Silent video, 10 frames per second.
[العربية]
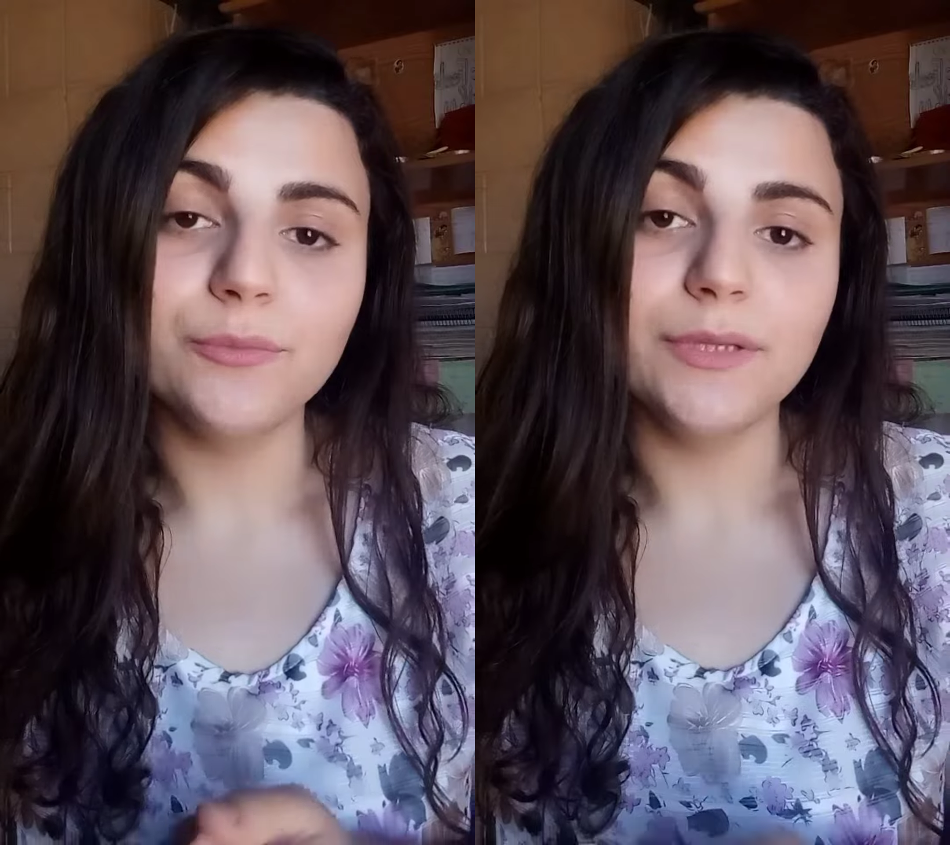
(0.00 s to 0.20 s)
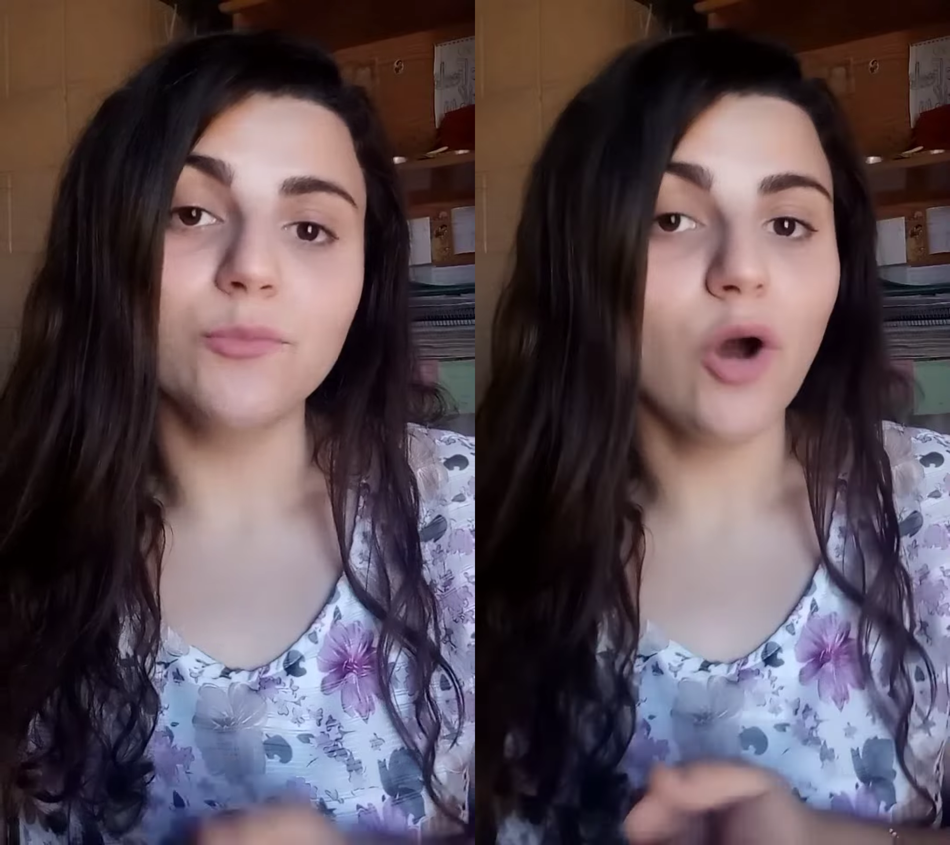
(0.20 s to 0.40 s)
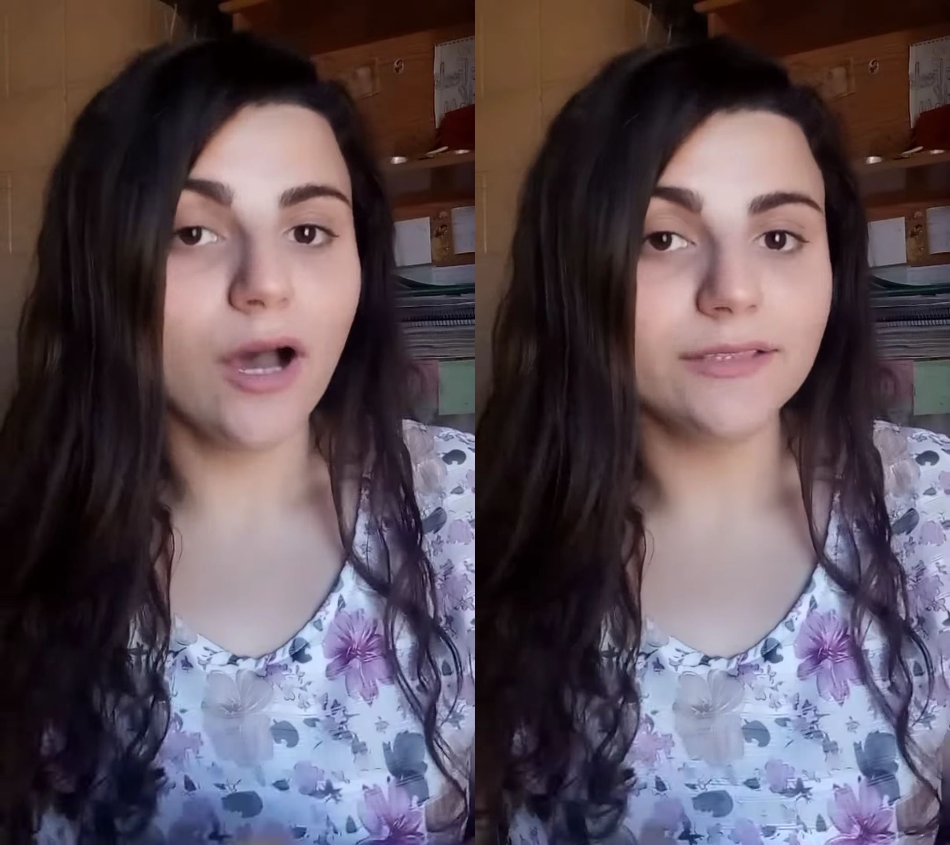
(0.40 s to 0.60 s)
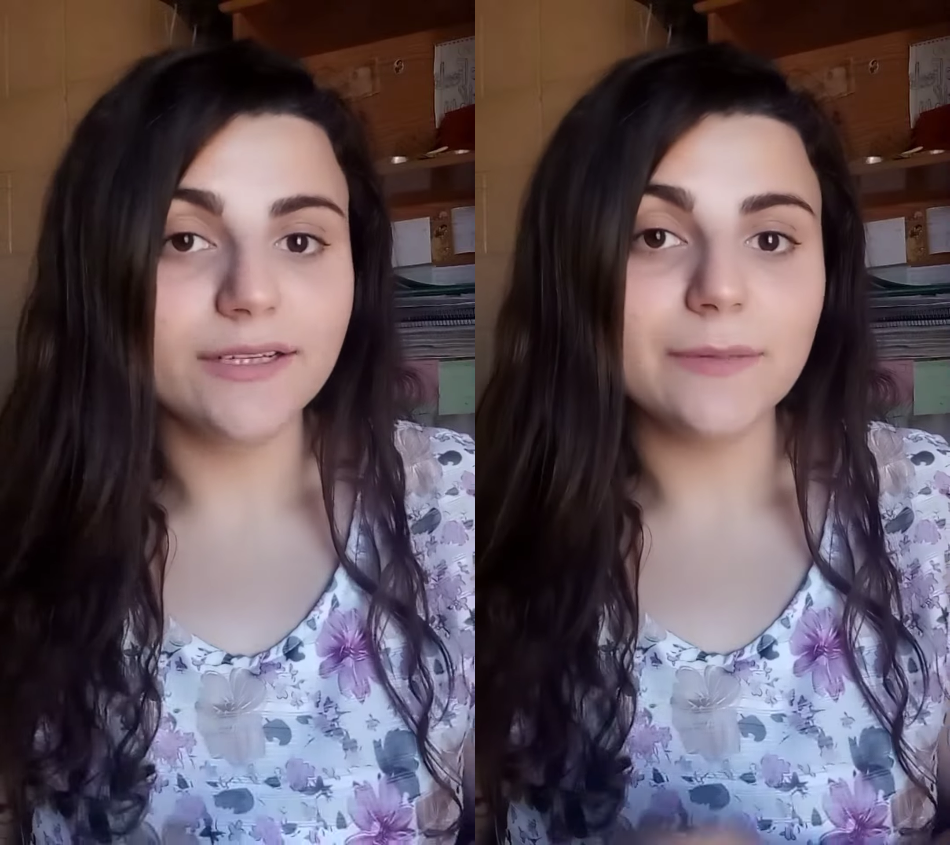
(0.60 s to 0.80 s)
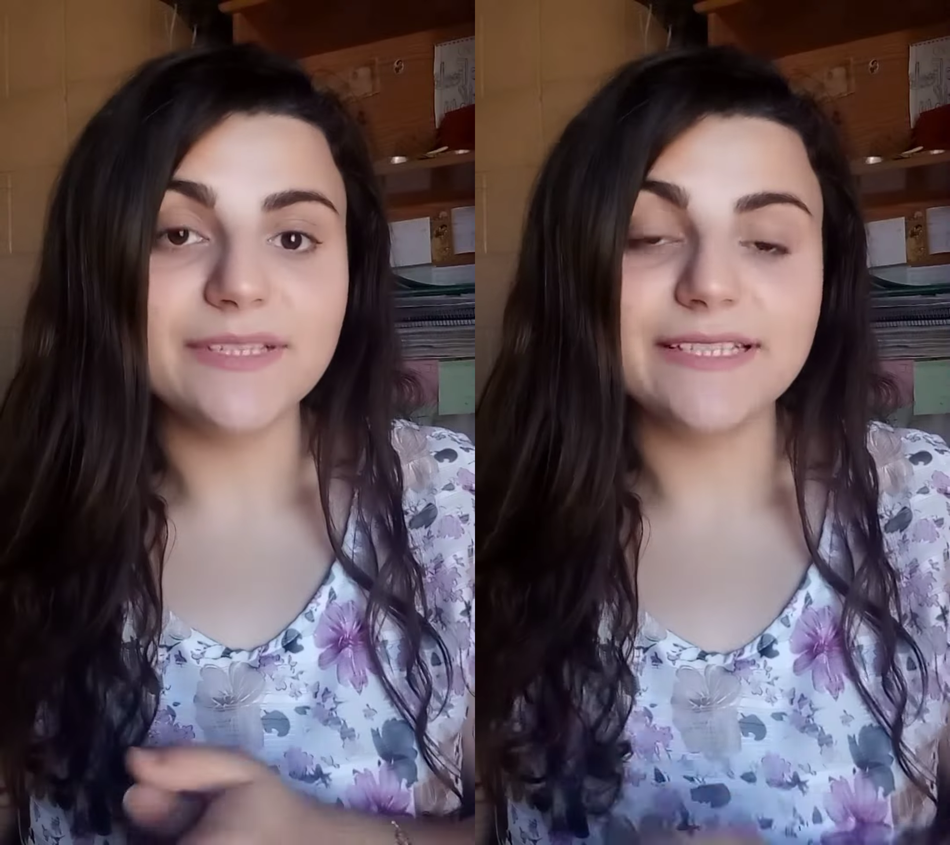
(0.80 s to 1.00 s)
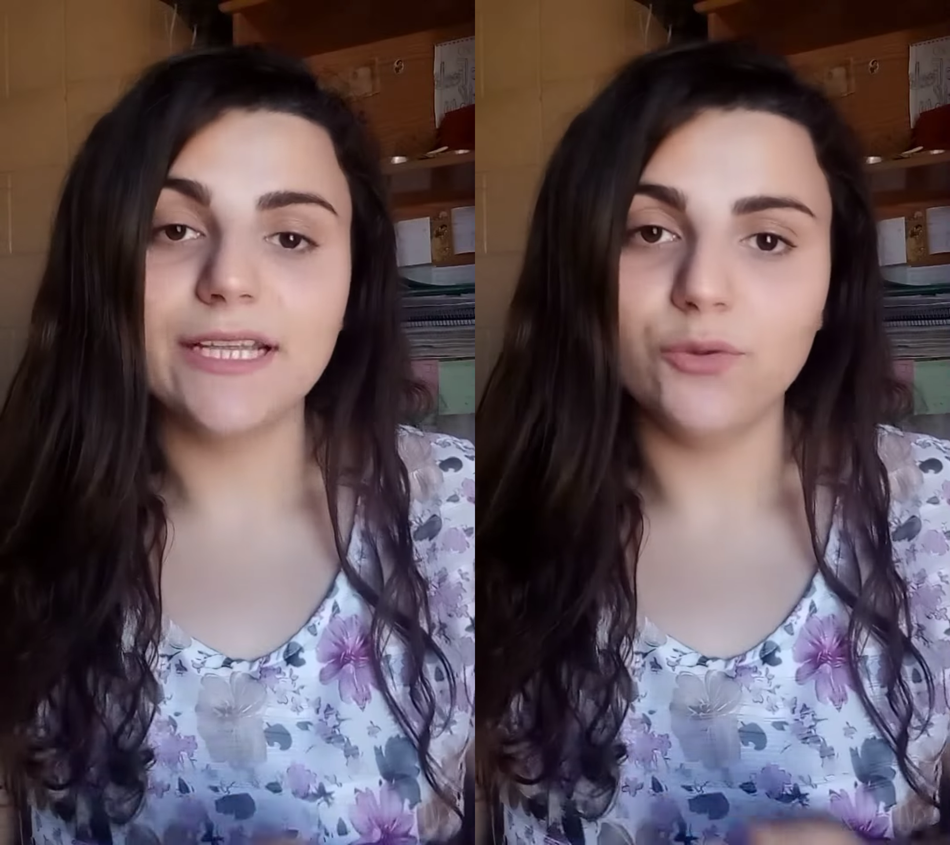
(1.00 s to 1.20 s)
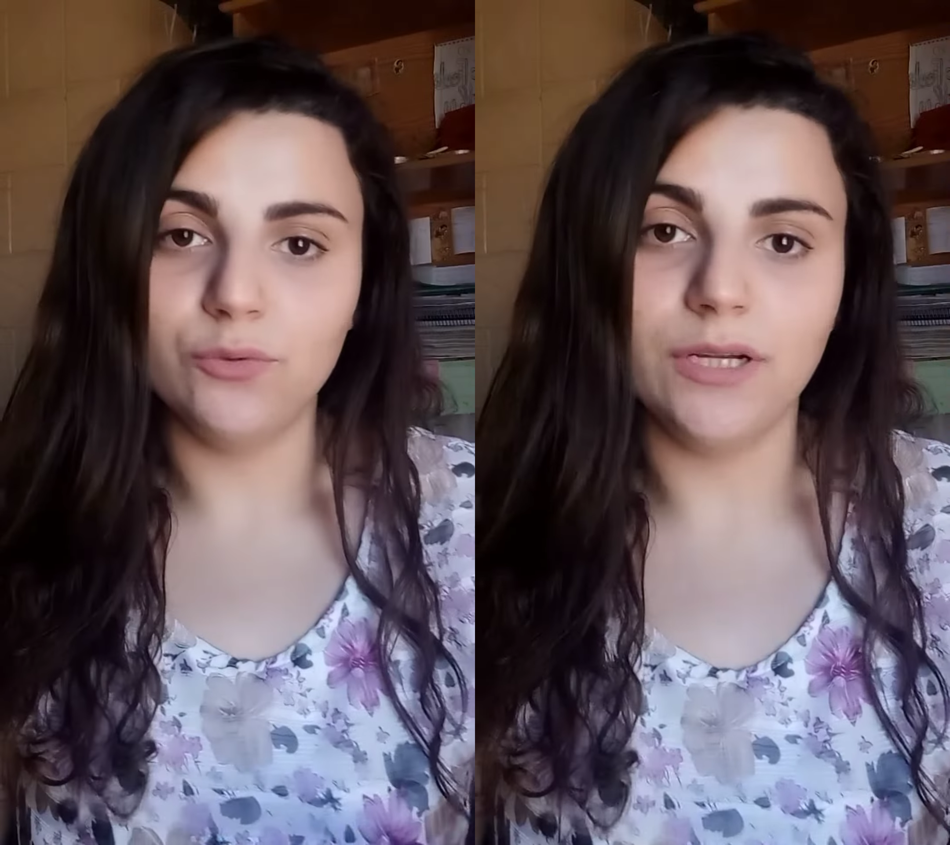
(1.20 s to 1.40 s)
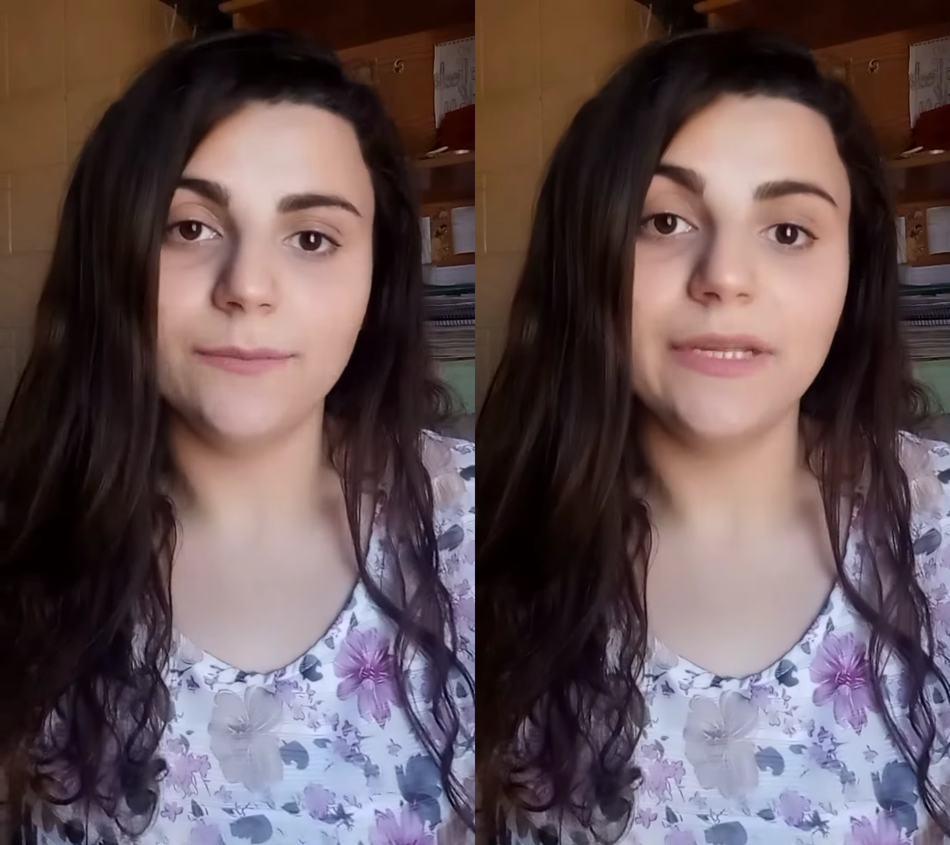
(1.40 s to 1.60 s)
من محاضرة بالسنة
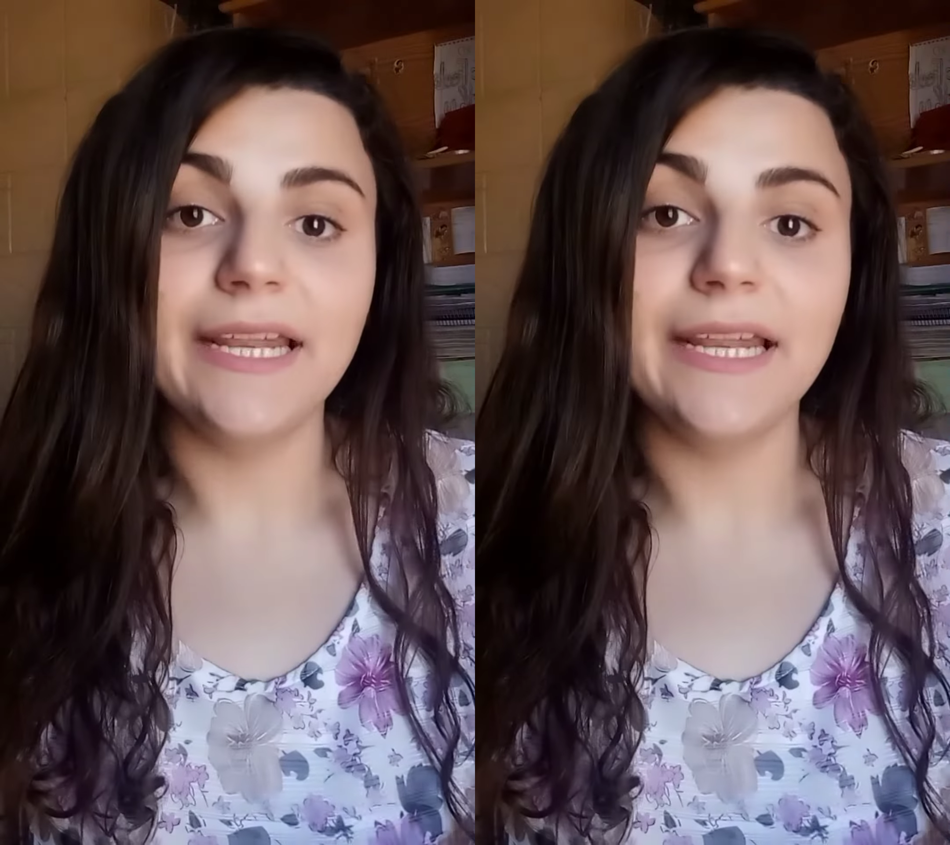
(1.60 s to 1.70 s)
الأولى